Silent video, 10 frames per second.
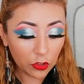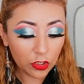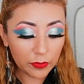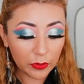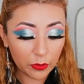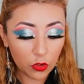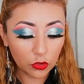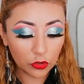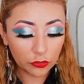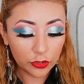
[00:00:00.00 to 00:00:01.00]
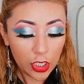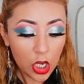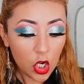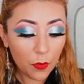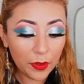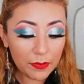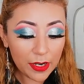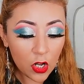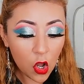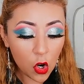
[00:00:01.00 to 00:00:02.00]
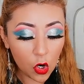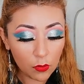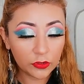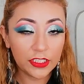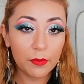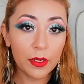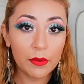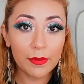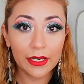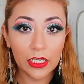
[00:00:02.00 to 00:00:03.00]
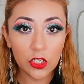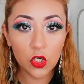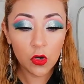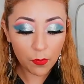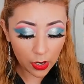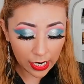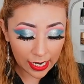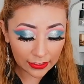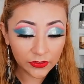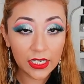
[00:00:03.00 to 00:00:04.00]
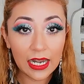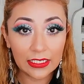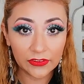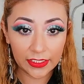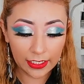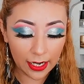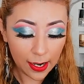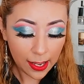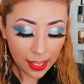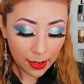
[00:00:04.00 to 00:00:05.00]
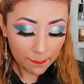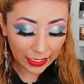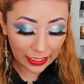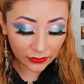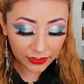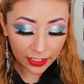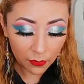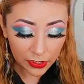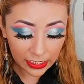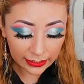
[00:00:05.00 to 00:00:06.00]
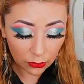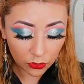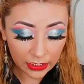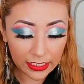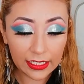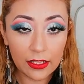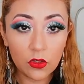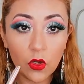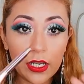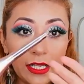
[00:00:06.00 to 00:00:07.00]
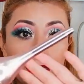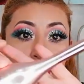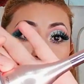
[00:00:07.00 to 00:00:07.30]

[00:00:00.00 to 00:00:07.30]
todos mis productos. Lo primero, o como siempre me maquillo, es la ceja. Para la ceja voy a estar utilizando este